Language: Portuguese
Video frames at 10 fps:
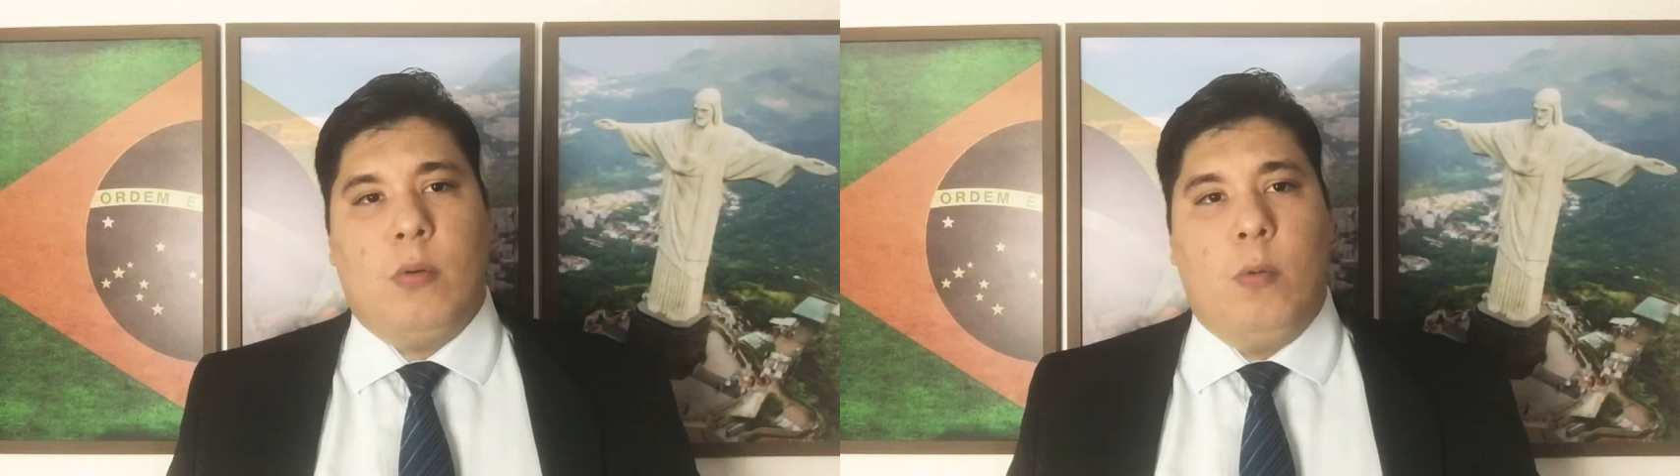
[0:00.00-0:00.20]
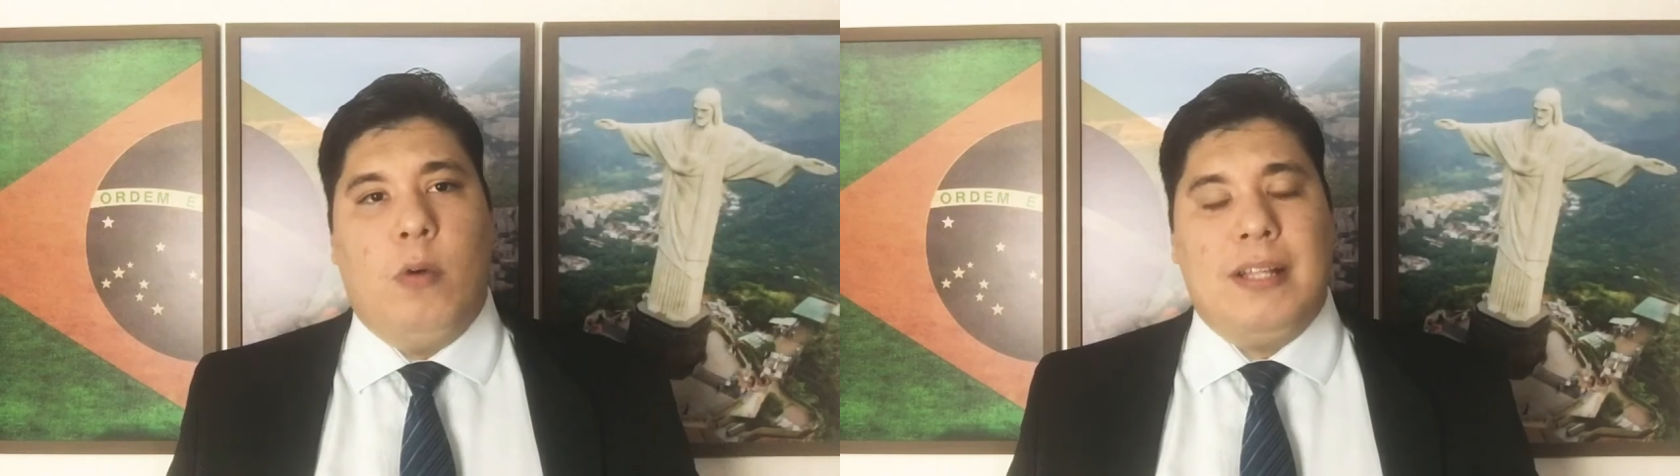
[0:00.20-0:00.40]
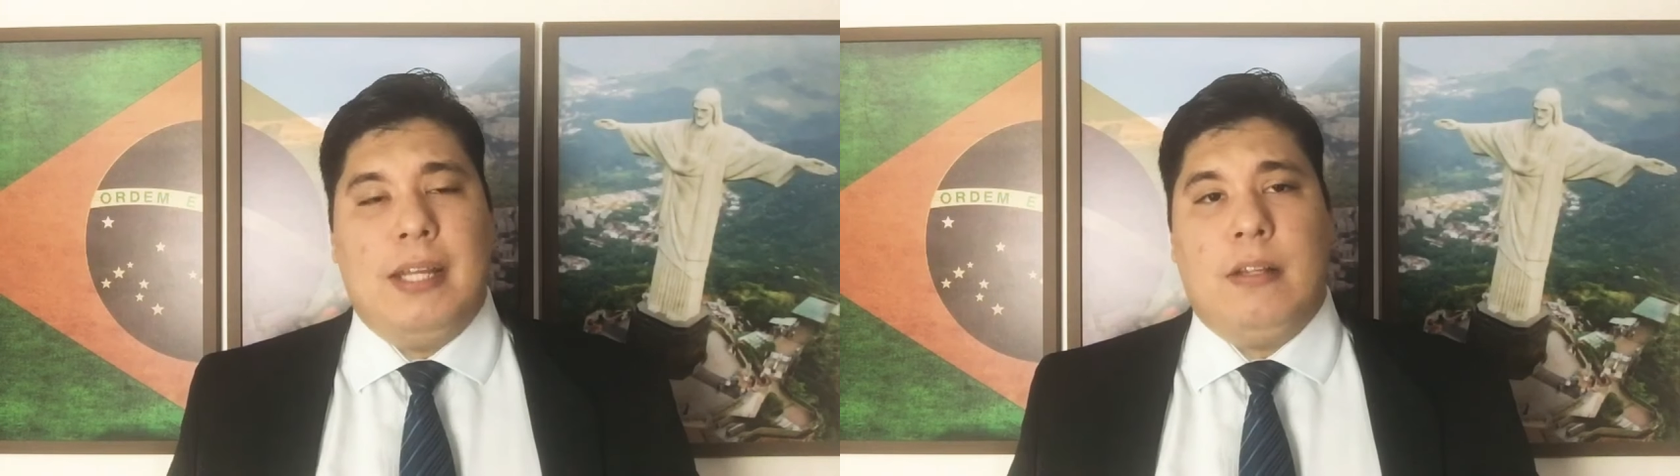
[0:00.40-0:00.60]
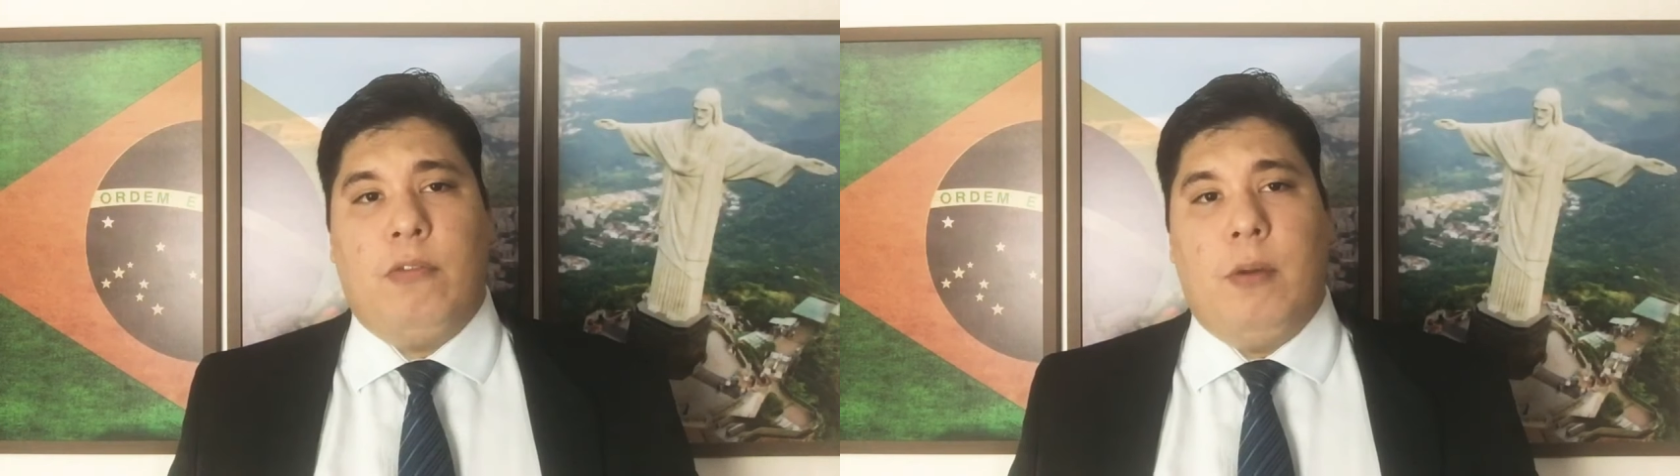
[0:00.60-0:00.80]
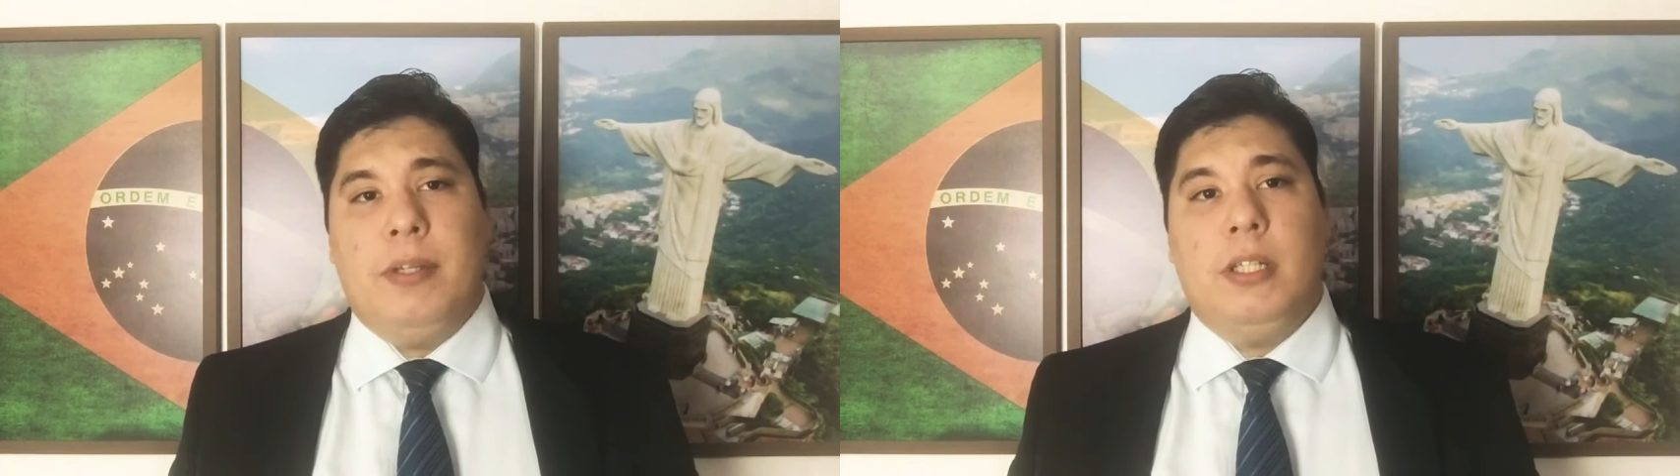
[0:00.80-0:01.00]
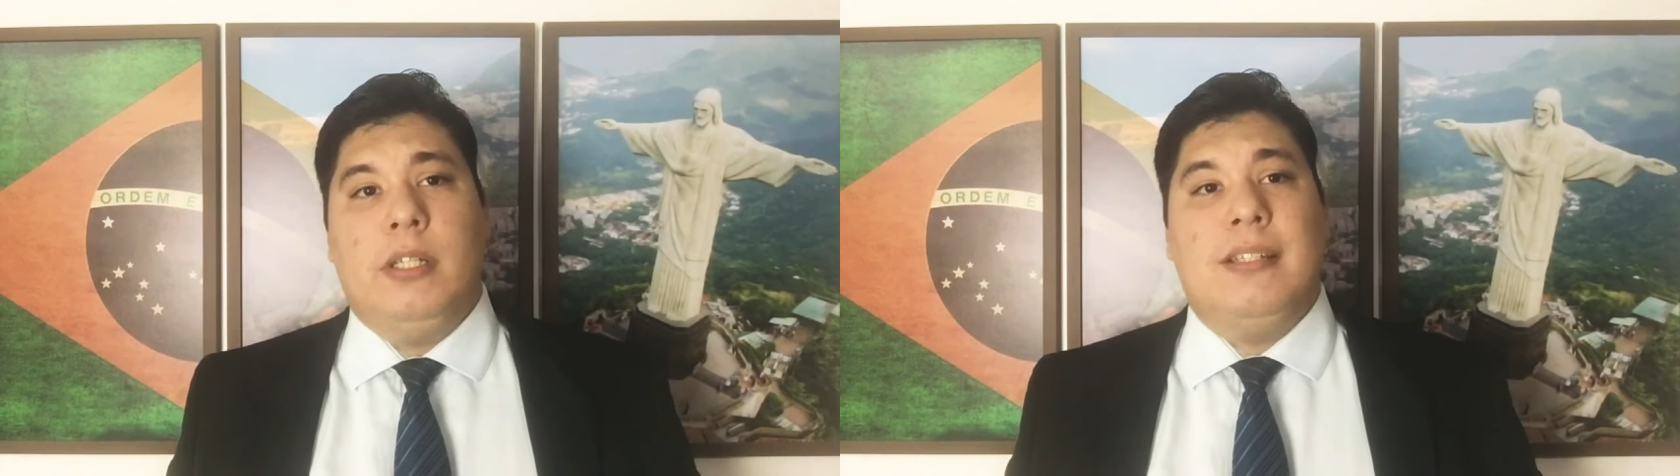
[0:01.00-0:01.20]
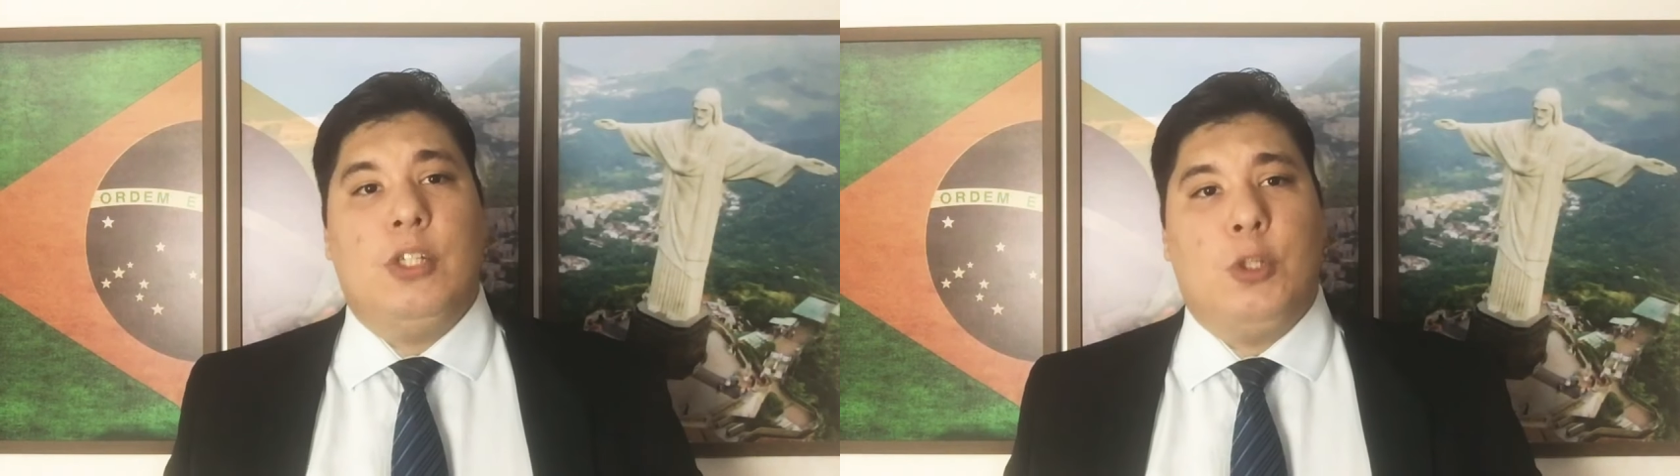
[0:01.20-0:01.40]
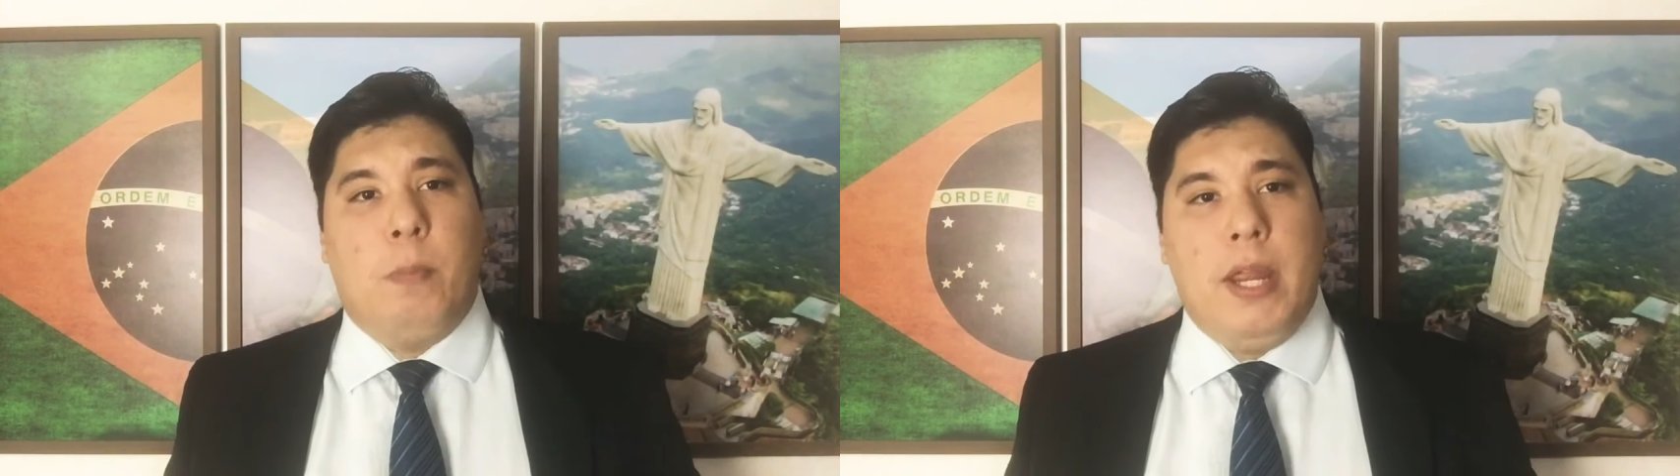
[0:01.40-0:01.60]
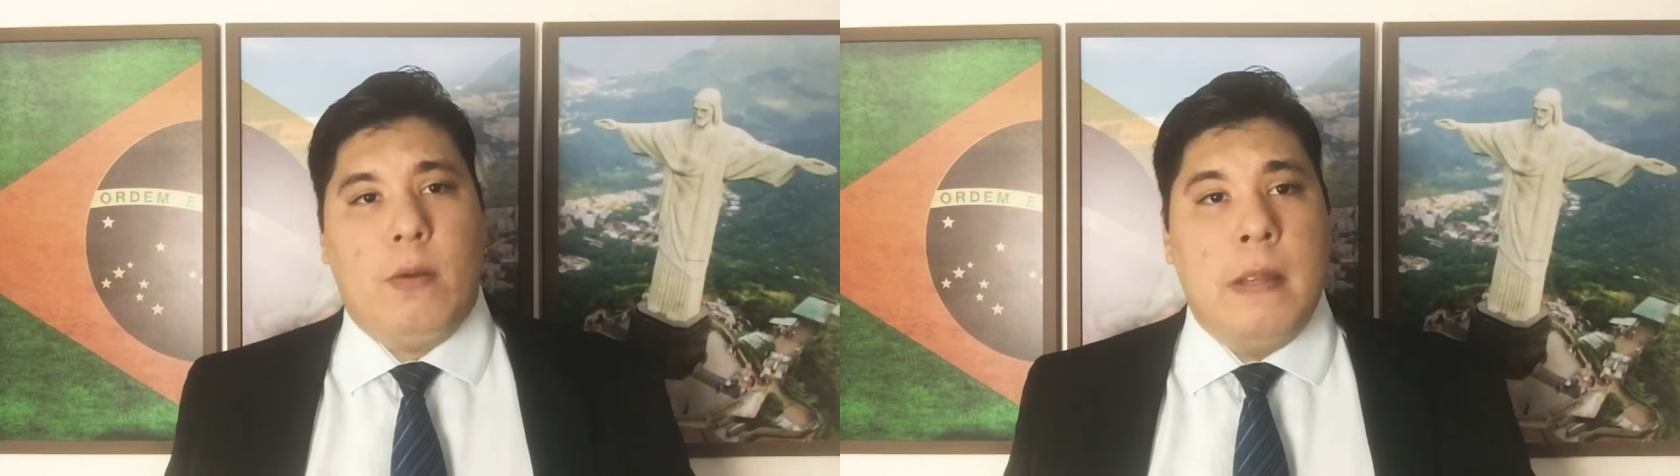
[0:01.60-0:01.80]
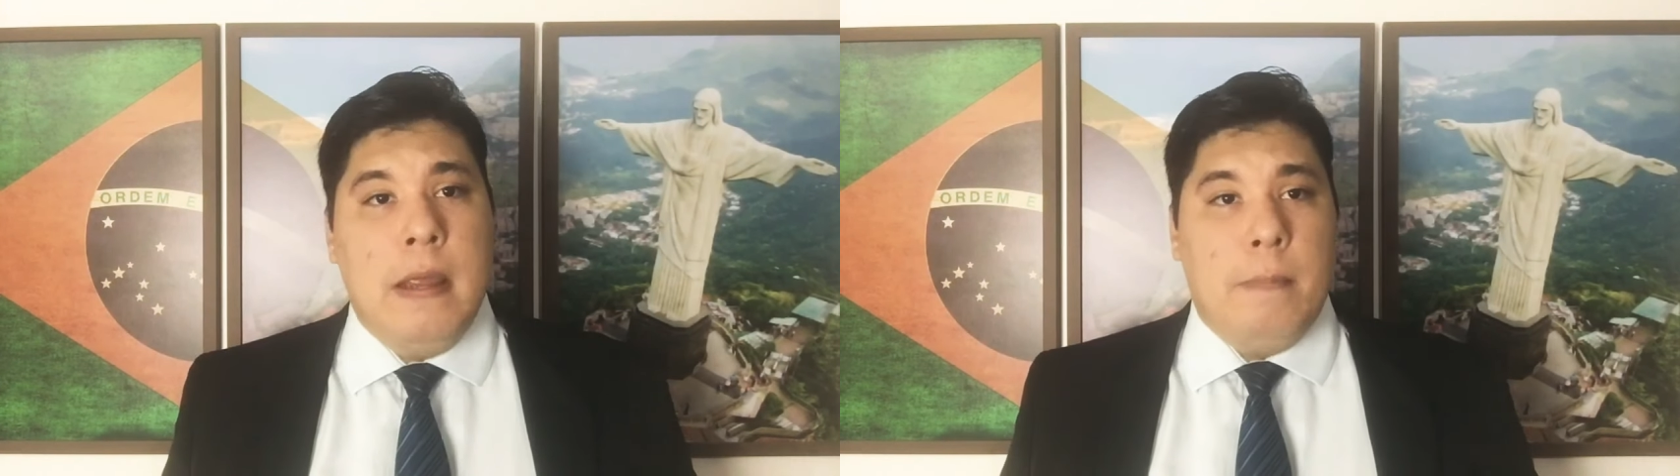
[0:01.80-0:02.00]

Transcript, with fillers: como uma certa forma de desespero,